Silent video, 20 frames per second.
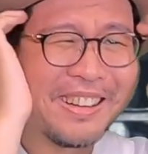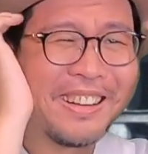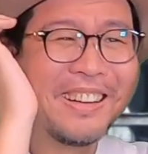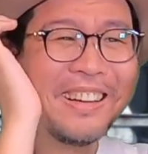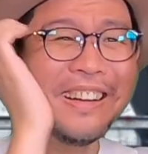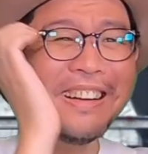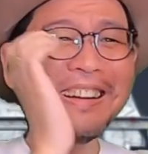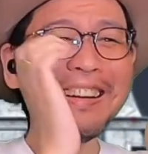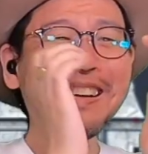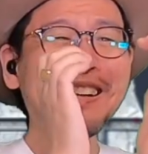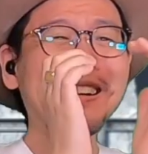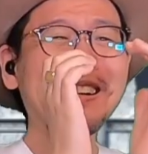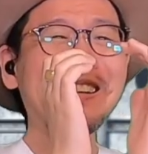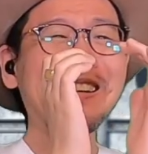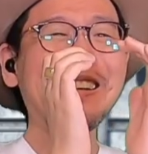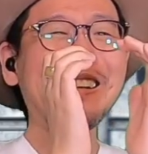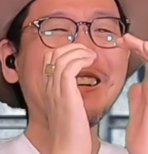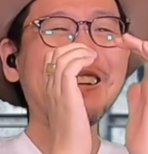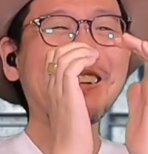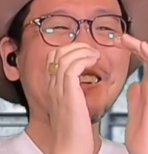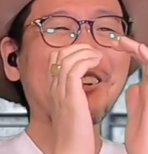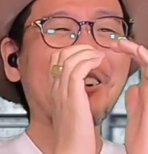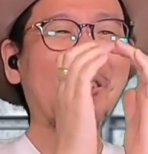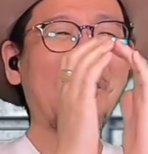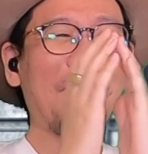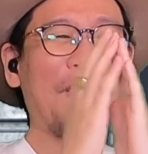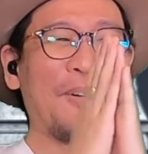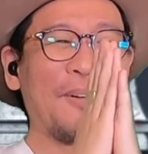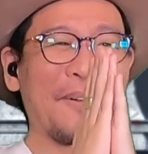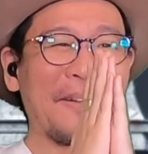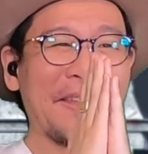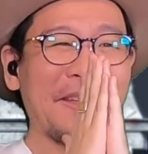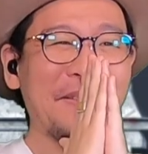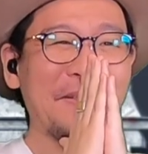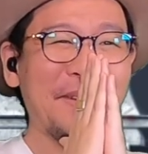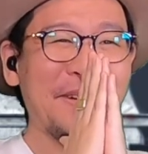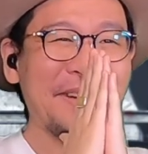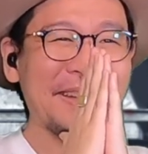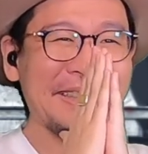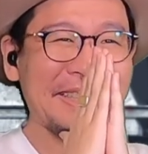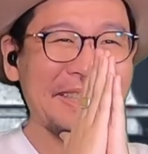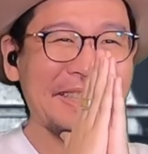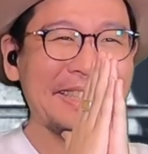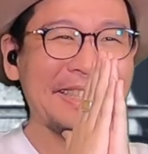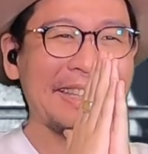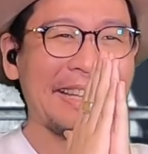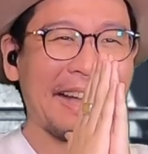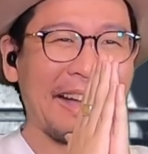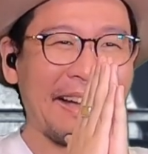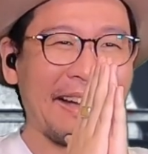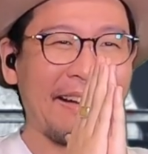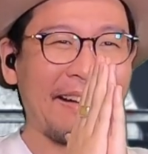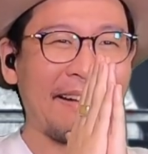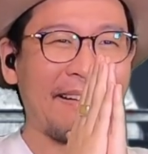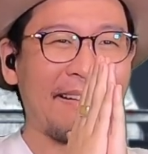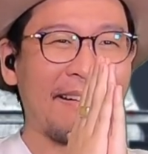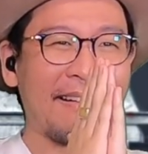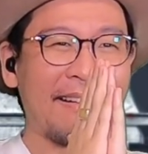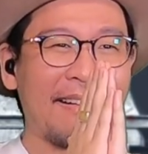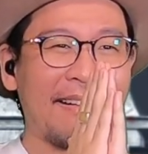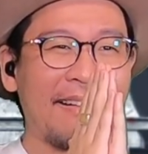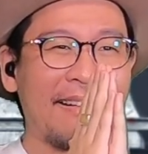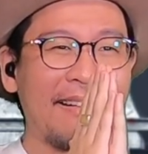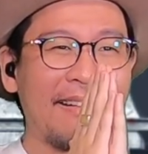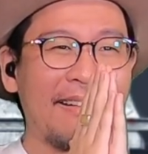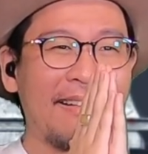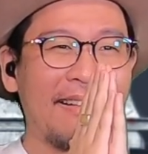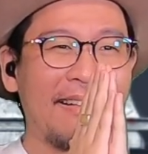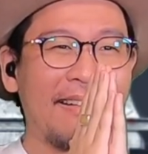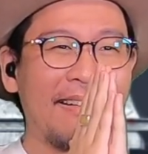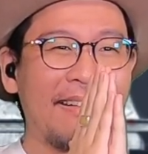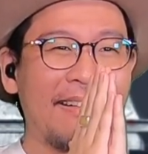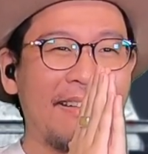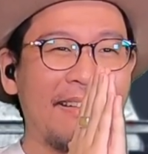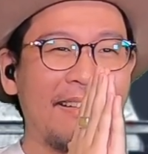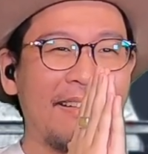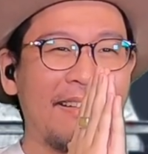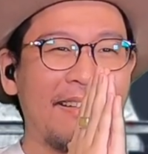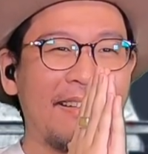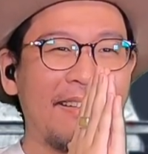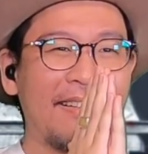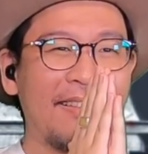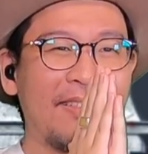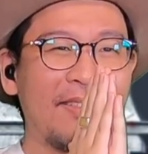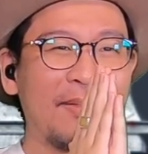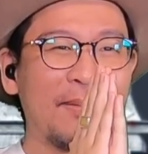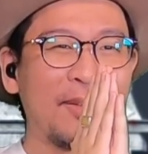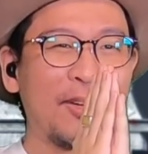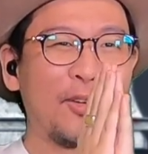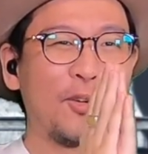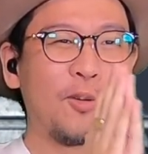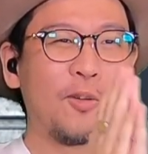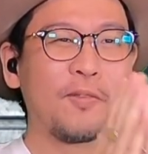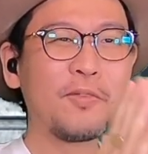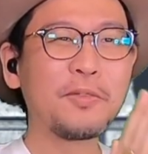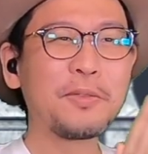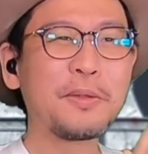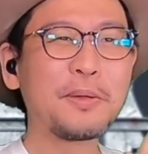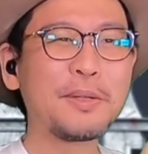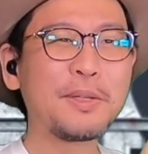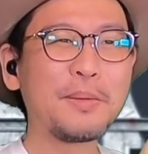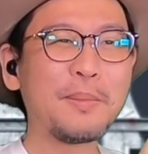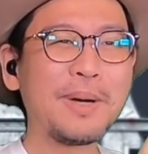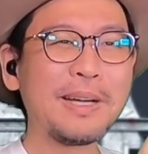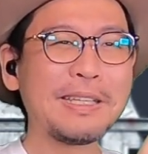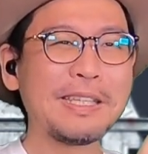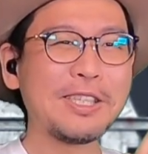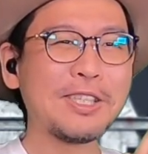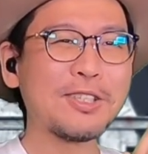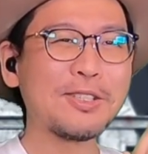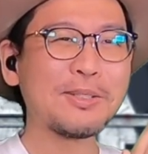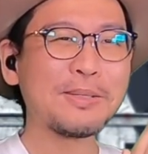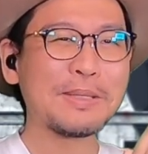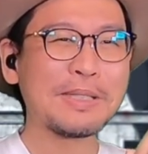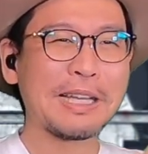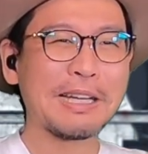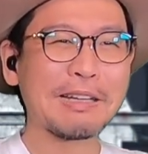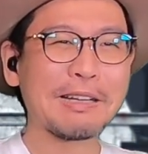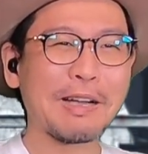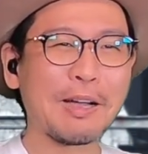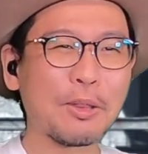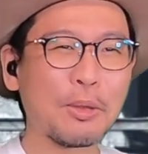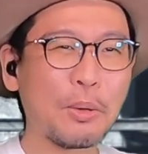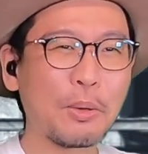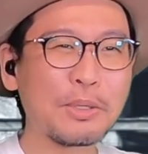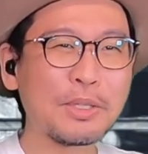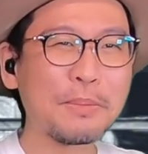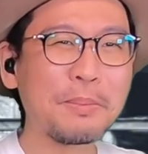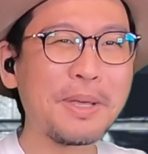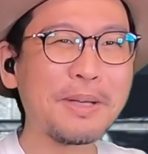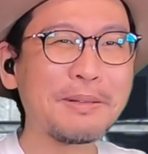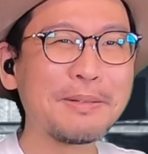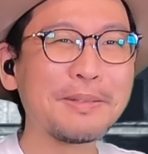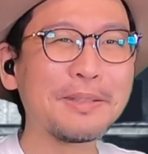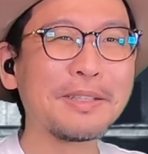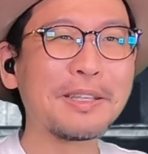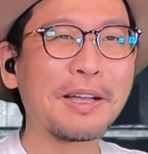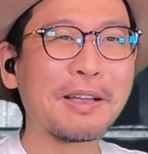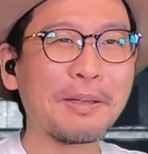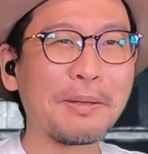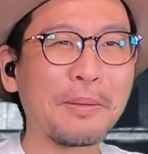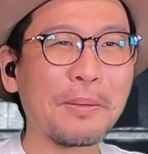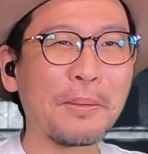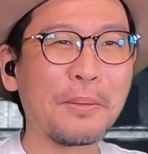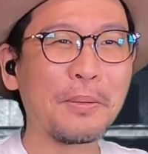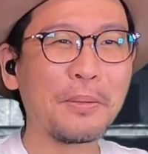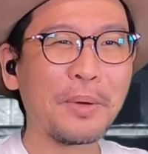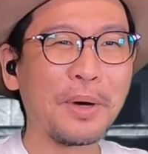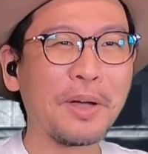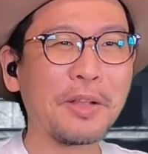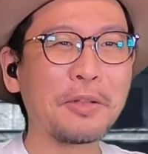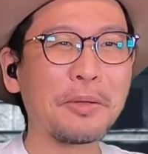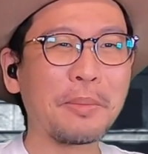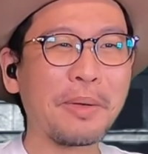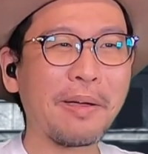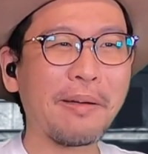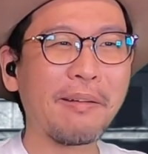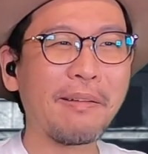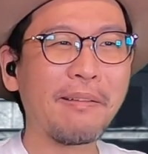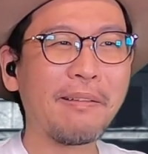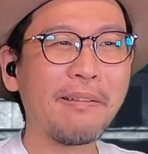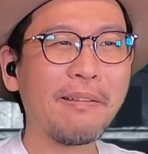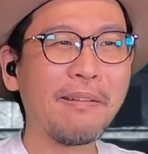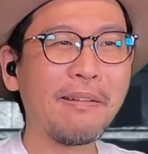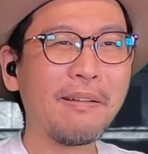う、これもいいなもう本当に毎週なんかときめくんだけど、このアニメ。